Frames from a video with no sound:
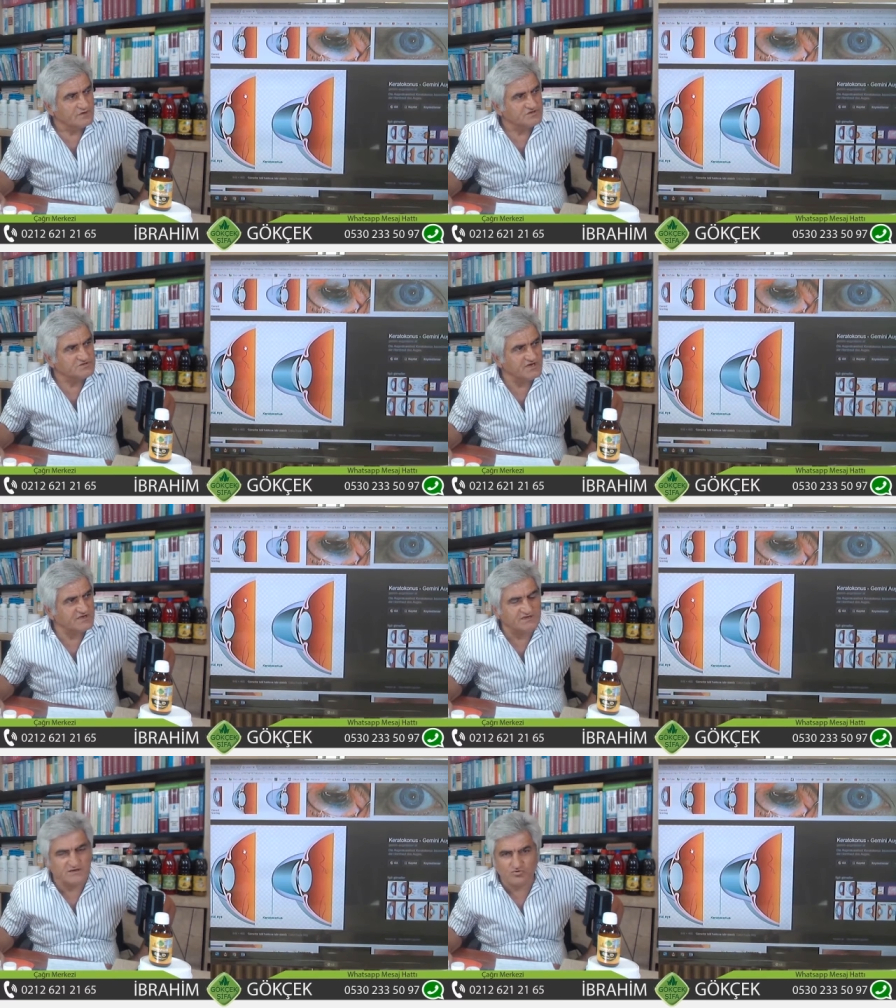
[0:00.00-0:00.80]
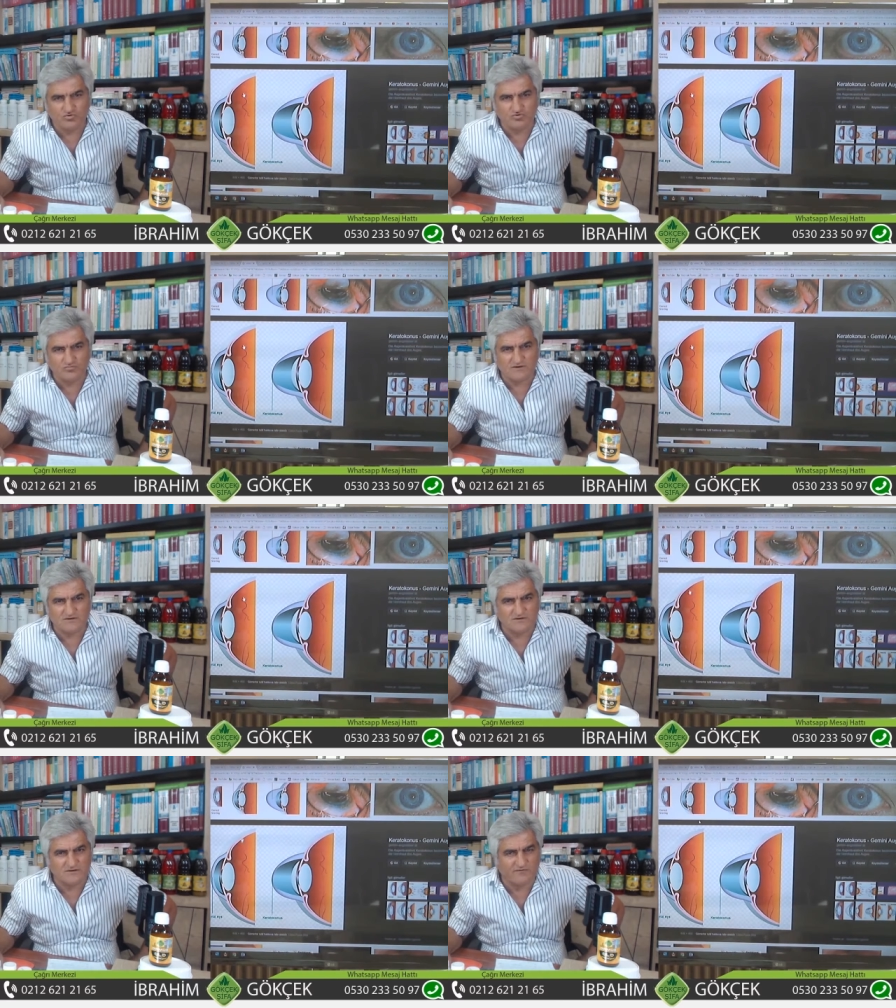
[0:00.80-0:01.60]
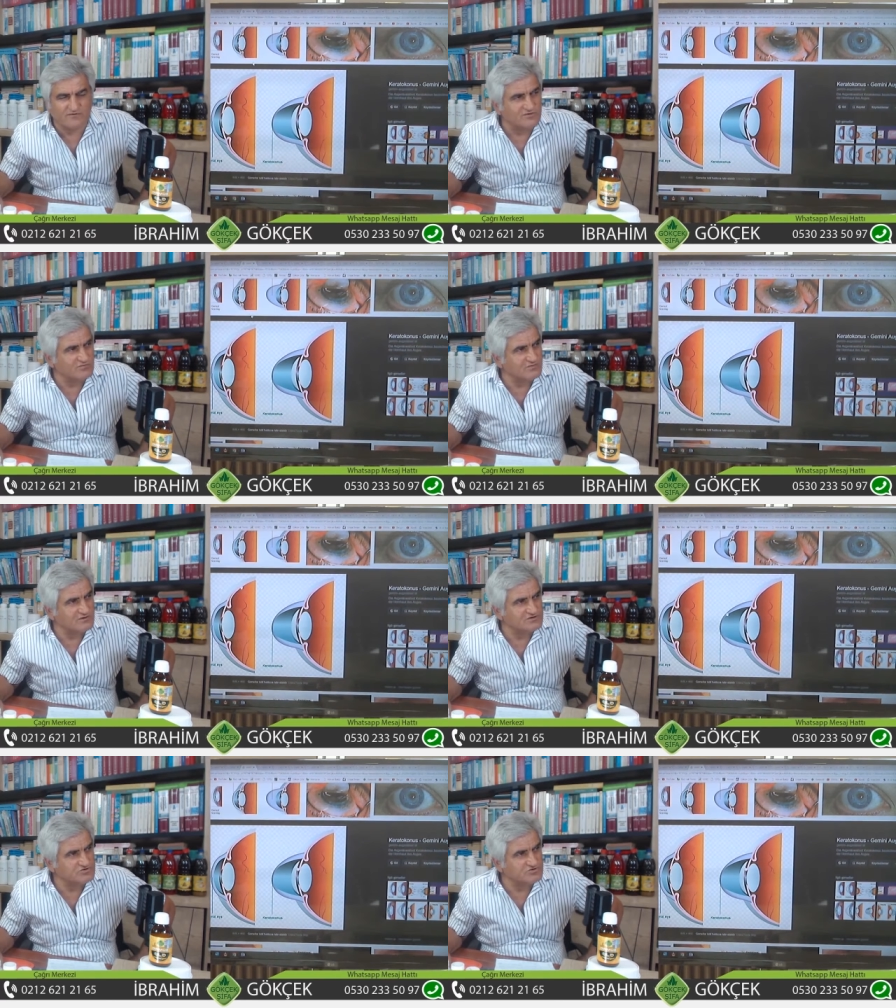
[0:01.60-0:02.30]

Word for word: şeklini bozulması, deforme olması,